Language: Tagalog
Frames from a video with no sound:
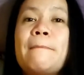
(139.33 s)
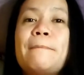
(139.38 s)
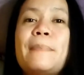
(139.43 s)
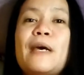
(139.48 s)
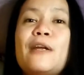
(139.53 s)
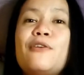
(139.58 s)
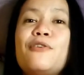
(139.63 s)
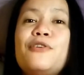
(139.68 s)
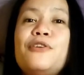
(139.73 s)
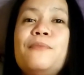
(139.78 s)

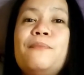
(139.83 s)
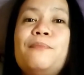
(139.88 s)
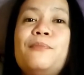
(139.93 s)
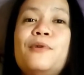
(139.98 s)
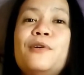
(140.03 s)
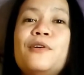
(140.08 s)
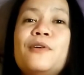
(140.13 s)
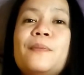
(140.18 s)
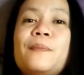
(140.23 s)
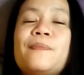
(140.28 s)
Pero yung
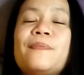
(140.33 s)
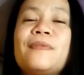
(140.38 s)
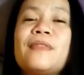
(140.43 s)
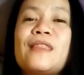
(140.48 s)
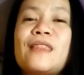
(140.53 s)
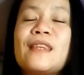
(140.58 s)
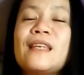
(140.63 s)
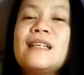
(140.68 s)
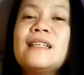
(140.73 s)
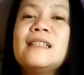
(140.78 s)
pong
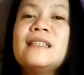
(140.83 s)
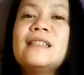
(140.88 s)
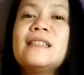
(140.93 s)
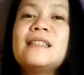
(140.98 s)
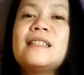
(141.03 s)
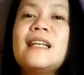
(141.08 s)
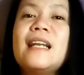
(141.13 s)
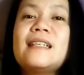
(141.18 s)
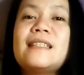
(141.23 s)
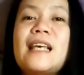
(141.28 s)

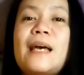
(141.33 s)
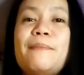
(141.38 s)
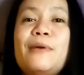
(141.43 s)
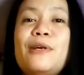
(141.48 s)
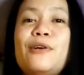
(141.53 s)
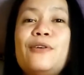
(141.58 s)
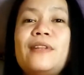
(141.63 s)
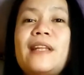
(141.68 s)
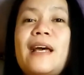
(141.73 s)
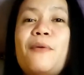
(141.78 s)

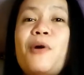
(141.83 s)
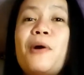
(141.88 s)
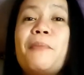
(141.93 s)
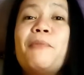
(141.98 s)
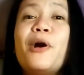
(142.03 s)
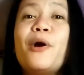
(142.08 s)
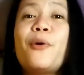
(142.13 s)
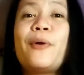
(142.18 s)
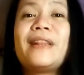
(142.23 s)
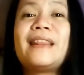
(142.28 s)
sinasabi ko na wag
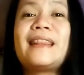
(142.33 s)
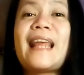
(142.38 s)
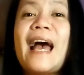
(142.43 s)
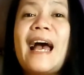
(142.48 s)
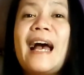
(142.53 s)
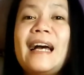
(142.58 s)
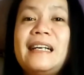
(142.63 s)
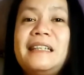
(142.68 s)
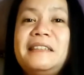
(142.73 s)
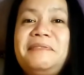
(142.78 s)

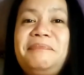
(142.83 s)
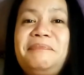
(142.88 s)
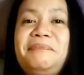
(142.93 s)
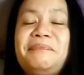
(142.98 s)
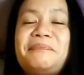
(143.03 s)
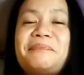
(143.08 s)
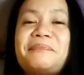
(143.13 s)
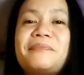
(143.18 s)
magkwentahan,